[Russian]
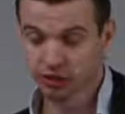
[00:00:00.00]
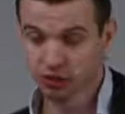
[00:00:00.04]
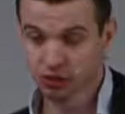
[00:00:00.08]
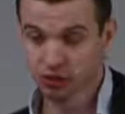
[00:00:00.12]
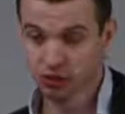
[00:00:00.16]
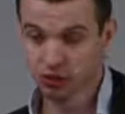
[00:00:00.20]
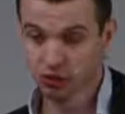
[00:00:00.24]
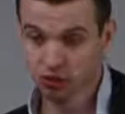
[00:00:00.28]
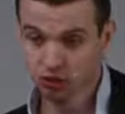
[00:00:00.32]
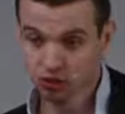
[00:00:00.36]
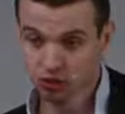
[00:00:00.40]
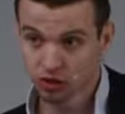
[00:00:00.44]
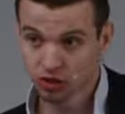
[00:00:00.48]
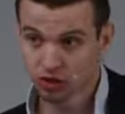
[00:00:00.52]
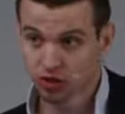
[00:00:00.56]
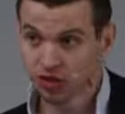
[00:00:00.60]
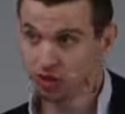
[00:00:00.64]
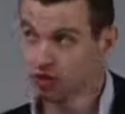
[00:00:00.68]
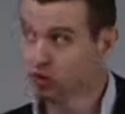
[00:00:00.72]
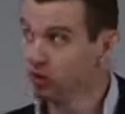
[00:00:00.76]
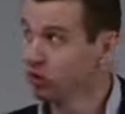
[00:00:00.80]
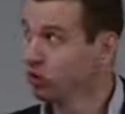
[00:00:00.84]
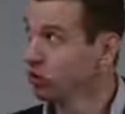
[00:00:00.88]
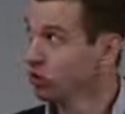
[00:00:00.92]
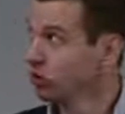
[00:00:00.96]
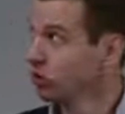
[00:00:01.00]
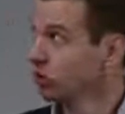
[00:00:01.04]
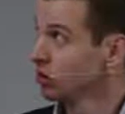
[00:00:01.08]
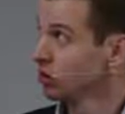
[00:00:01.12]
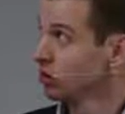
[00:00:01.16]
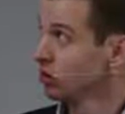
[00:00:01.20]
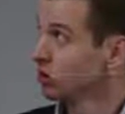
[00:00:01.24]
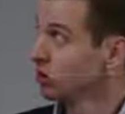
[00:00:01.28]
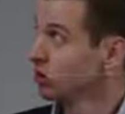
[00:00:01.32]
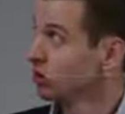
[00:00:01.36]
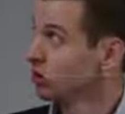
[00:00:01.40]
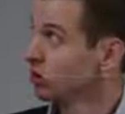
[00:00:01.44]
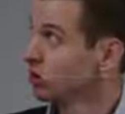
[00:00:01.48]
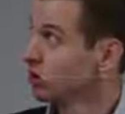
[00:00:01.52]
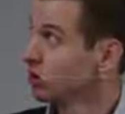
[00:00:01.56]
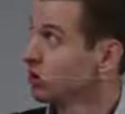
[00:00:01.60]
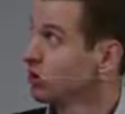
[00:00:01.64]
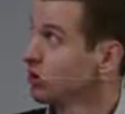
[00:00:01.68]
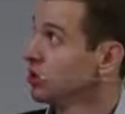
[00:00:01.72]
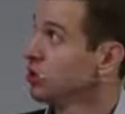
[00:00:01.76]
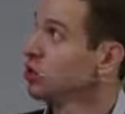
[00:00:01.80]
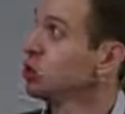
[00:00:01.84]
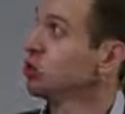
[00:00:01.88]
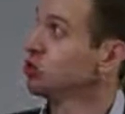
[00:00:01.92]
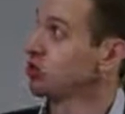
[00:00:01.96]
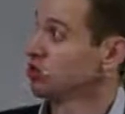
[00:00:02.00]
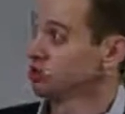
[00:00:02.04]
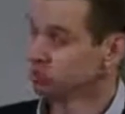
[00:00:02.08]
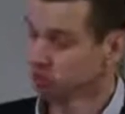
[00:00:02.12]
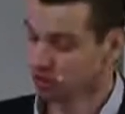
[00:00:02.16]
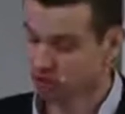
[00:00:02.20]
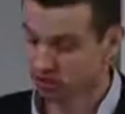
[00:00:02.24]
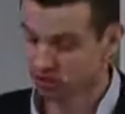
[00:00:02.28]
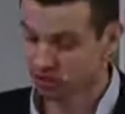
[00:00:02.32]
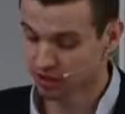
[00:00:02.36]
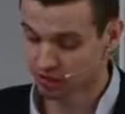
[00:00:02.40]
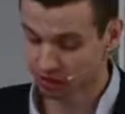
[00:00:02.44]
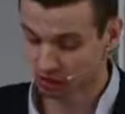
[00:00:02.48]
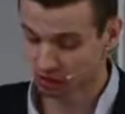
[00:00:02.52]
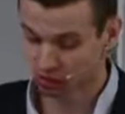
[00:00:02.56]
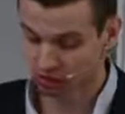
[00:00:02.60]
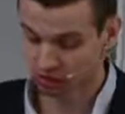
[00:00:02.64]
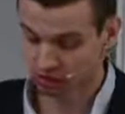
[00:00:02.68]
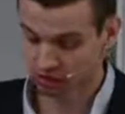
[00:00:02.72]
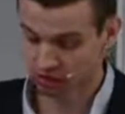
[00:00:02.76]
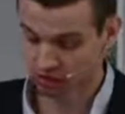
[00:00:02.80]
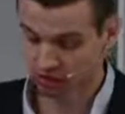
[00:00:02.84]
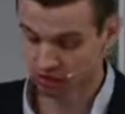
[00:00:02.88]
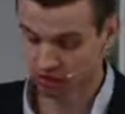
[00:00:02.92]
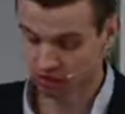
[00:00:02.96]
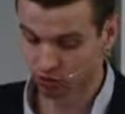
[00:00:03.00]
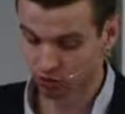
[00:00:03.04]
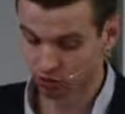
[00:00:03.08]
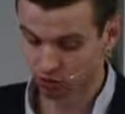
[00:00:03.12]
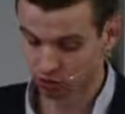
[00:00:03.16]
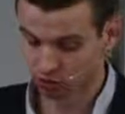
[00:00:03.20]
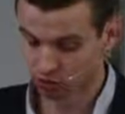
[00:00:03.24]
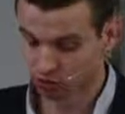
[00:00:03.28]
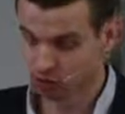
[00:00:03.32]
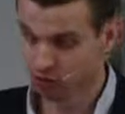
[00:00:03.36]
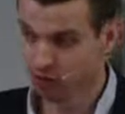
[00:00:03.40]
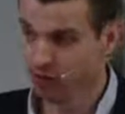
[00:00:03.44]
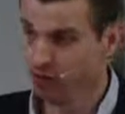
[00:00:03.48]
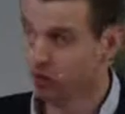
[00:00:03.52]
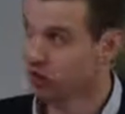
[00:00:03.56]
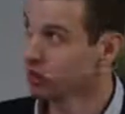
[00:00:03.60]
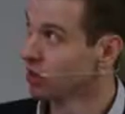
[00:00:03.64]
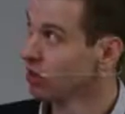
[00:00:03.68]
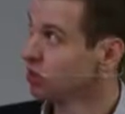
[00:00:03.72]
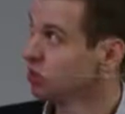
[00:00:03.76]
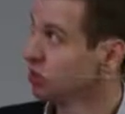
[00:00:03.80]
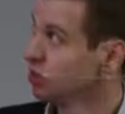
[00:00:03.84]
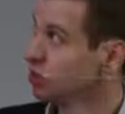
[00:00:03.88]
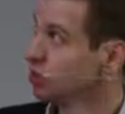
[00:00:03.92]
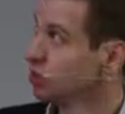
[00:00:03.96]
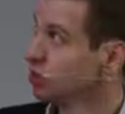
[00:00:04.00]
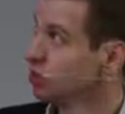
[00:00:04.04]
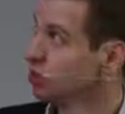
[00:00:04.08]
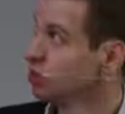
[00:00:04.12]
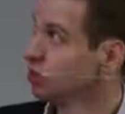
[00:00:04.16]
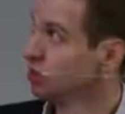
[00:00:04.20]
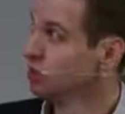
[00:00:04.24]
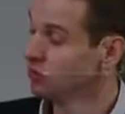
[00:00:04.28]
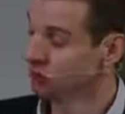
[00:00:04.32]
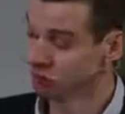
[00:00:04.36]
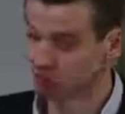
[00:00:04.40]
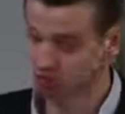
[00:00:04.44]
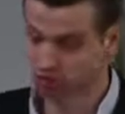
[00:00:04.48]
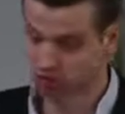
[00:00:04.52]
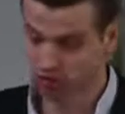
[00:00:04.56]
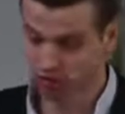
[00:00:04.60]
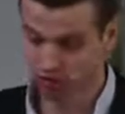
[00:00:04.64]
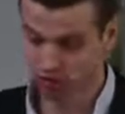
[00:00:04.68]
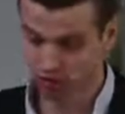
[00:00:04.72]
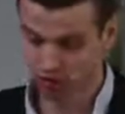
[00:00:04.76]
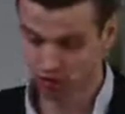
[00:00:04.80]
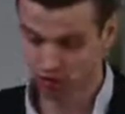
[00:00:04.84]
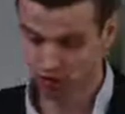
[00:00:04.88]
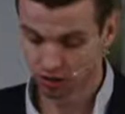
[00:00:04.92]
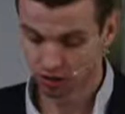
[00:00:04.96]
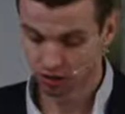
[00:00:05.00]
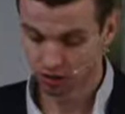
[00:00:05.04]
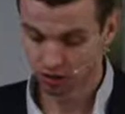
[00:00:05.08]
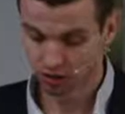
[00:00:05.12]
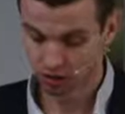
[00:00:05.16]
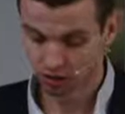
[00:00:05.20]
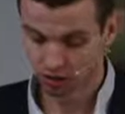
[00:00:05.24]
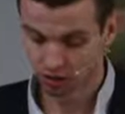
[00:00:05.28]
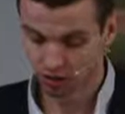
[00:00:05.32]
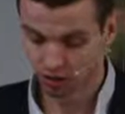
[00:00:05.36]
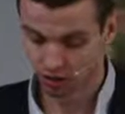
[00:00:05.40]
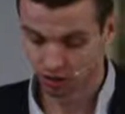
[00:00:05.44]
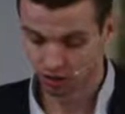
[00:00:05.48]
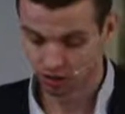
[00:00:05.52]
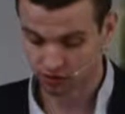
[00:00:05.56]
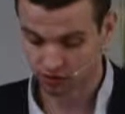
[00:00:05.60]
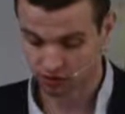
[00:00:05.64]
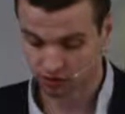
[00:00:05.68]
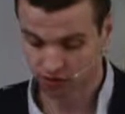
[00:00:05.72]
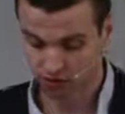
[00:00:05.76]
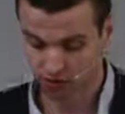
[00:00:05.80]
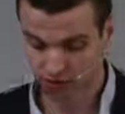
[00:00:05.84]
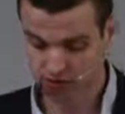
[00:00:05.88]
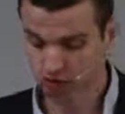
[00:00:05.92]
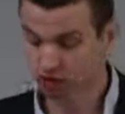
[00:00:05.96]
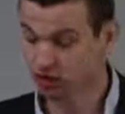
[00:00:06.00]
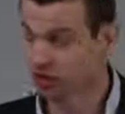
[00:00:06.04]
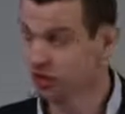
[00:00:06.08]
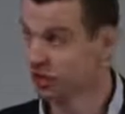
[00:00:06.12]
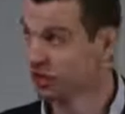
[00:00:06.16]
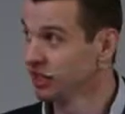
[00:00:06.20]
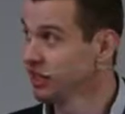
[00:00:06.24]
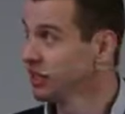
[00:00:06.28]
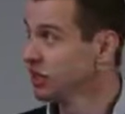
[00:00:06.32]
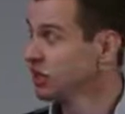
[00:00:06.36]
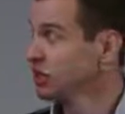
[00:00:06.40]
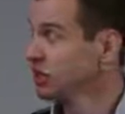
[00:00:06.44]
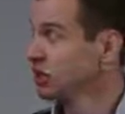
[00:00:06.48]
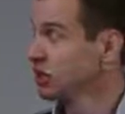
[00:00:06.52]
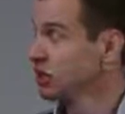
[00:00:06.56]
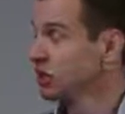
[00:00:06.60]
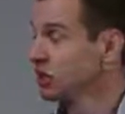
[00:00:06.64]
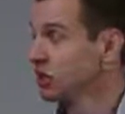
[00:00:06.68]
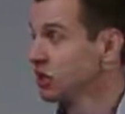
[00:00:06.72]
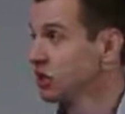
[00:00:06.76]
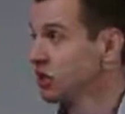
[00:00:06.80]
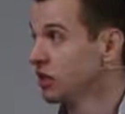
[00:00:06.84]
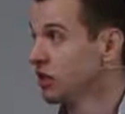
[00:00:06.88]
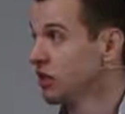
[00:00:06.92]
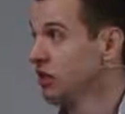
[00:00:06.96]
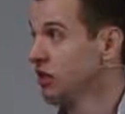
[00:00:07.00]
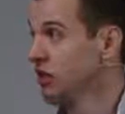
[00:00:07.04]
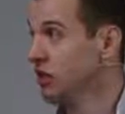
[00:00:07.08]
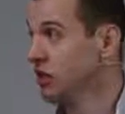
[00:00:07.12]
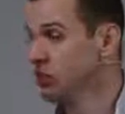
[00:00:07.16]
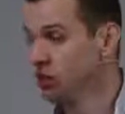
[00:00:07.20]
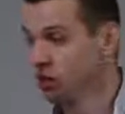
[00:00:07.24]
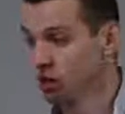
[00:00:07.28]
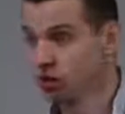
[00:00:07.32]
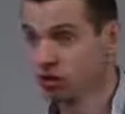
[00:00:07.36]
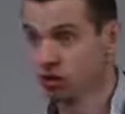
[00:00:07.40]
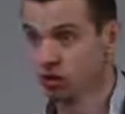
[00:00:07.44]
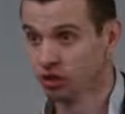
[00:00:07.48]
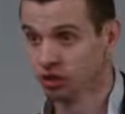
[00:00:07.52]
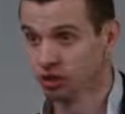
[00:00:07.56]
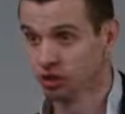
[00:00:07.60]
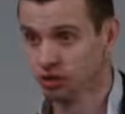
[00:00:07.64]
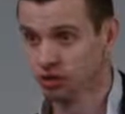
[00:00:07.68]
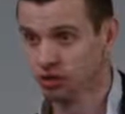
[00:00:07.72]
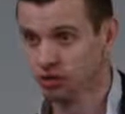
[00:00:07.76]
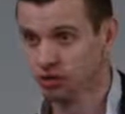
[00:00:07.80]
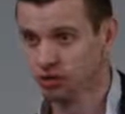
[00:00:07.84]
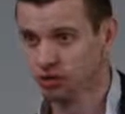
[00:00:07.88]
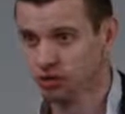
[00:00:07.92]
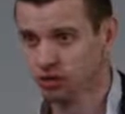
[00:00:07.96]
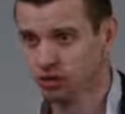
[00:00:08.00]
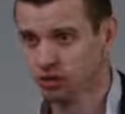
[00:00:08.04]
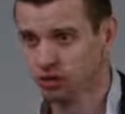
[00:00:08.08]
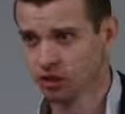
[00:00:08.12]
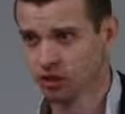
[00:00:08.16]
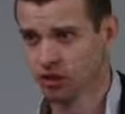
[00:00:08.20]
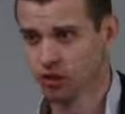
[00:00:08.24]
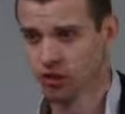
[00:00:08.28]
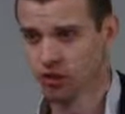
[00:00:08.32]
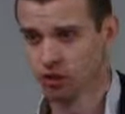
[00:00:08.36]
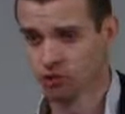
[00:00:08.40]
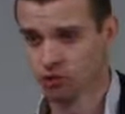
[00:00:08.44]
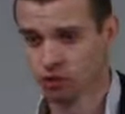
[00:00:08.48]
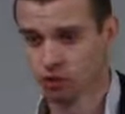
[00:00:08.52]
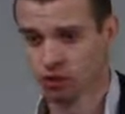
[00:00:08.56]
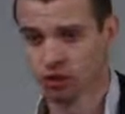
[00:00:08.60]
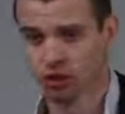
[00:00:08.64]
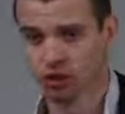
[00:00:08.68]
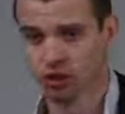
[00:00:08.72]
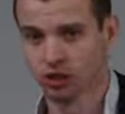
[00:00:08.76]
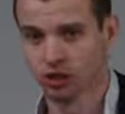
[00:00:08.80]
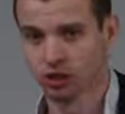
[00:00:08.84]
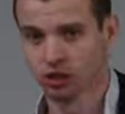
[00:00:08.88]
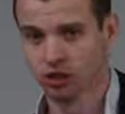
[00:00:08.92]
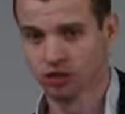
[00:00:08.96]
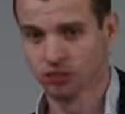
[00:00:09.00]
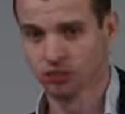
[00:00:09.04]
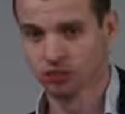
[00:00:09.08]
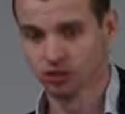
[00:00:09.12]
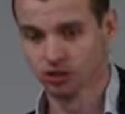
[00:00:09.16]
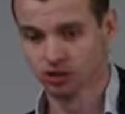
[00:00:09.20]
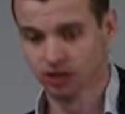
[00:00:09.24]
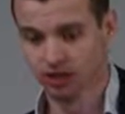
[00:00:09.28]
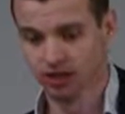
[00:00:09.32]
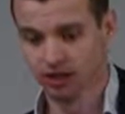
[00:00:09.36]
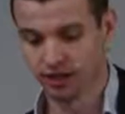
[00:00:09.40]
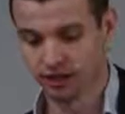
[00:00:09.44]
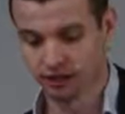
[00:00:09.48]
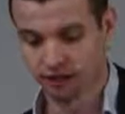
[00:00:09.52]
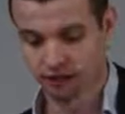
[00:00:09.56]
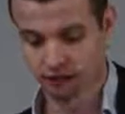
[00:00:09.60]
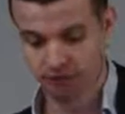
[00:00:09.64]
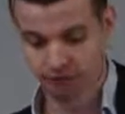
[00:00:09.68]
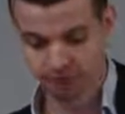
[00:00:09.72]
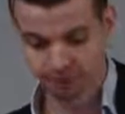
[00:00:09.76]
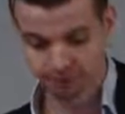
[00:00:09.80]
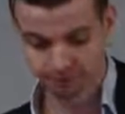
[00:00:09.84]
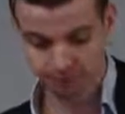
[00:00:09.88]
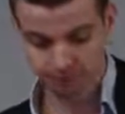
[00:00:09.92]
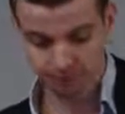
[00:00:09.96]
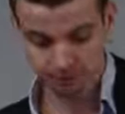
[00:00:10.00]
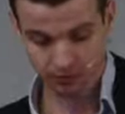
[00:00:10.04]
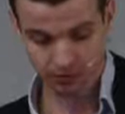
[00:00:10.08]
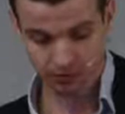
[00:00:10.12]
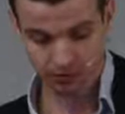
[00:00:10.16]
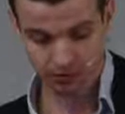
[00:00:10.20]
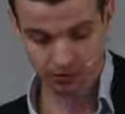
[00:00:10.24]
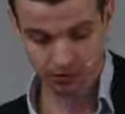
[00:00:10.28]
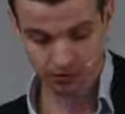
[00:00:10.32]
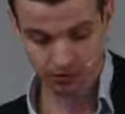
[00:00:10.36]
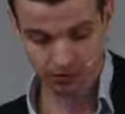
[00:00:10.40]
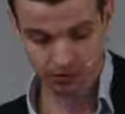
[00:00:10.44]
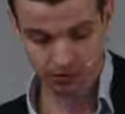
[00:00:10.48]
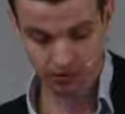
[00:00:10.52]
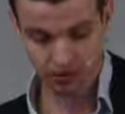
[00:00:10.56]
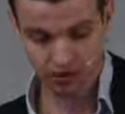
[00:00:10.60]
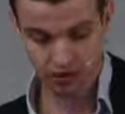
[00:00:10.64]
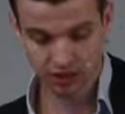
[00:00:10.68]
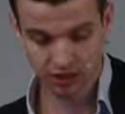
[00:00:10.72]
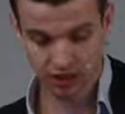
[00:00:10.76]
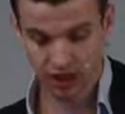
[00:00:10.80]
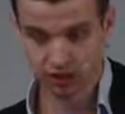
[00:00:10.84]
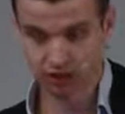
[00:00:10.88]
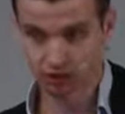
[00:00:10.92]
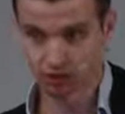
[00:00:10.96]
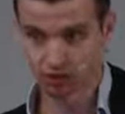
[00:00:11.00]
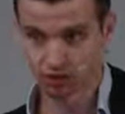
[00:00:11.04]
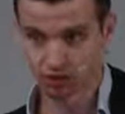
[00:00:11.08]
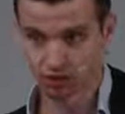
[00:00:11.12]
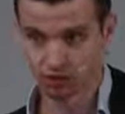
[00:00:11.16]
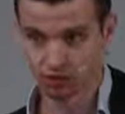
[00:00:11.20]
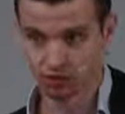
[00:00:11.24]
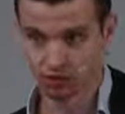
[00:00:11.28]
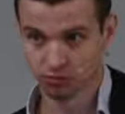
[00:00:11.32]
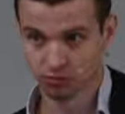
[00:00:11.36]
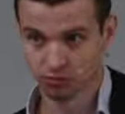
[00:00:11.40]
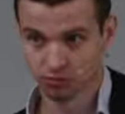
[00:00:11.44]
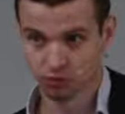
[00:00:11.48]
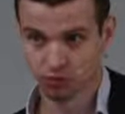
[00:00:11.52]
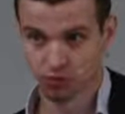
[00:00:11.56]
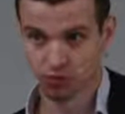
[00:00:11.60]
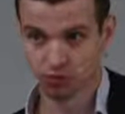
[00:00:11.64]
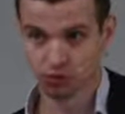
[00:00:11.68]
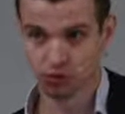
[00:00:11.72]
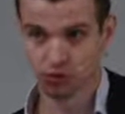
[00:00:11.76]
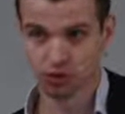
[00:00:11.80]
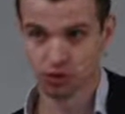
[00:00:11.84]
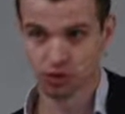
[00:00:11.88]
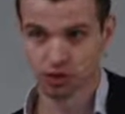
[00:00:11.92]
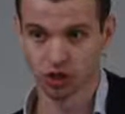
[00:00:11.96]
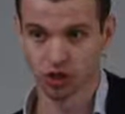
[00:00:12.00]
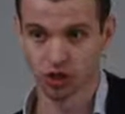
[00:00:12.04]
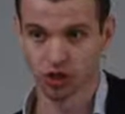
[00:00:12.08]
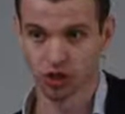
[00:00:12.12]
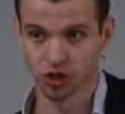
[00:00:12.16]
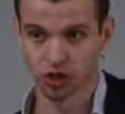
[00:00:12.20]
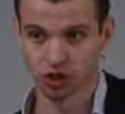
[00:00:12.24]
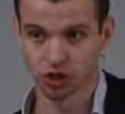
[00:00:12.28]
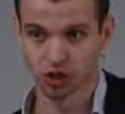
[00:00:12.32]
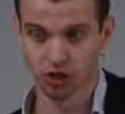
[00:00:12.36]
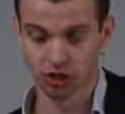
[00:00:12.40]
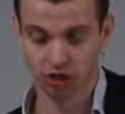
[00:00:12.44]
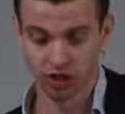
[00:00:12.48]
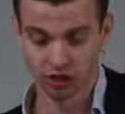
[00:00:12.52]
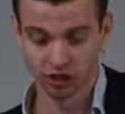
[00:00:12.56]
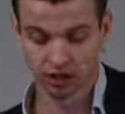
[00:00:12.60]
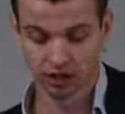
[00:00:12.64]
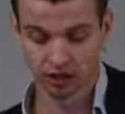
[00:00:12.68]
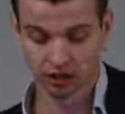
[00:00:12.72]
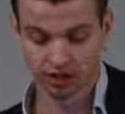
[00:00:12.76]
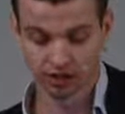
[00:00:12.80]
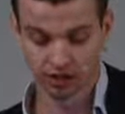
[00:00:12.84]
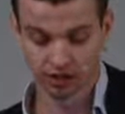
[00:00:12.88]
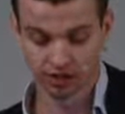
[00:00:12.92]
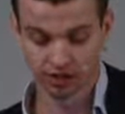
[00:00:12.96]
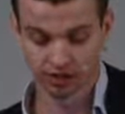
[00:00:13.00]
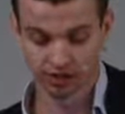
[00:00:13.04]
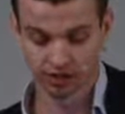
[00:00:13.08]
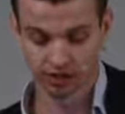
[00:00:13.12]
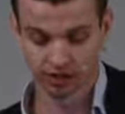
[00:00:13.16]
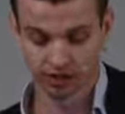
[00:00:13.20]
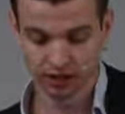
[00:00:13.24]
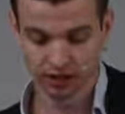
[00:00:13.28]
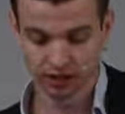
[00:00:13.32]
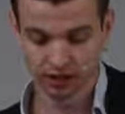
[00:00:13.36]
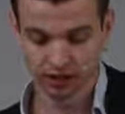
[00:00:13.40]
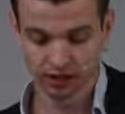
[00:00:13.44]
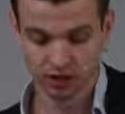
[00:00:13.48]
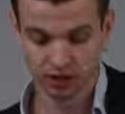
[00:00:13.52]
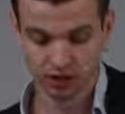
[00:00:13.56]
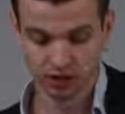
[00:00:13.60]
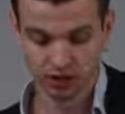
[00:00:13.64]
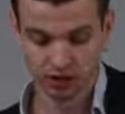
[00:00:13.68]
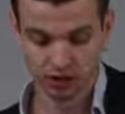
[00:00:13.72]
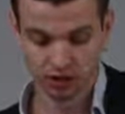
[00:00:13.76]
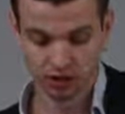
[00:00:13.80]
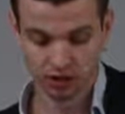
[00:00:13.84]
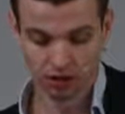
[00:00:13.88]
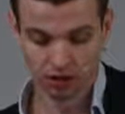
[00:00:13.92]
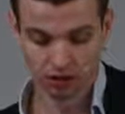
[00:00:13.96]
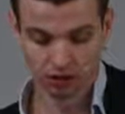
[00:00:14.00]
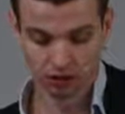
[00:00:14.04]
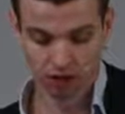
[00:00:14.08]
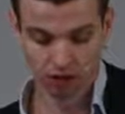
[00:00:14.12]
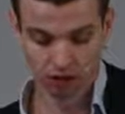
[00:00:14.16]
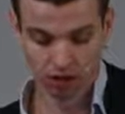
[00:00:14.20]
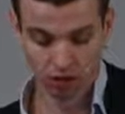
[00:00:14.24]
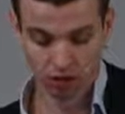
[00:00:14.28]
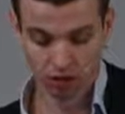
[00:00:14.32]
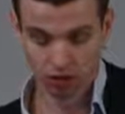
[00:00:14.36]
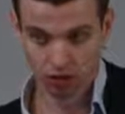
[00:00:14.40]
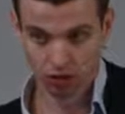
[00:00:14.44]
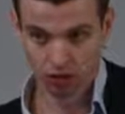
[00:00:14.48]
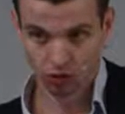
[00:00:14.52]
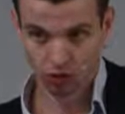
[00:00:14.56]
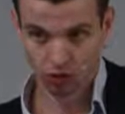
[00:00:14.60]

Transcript: году, незадолго, Э, еще, в смысле, задолго до того, как вышла уязвимость 24.13 э, для браузера Internet Explorer, которая позволяла со страницы браузера читать локальные файлы у